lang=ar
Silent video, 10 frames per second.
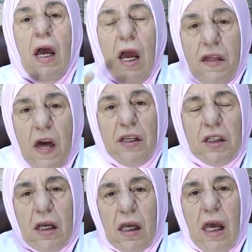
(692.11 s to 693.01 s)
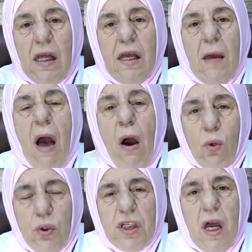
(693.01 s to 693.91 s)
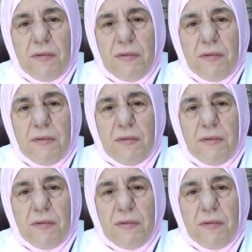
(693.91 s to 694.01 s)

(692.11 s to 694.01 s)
إذا شكيتي بأكو شيء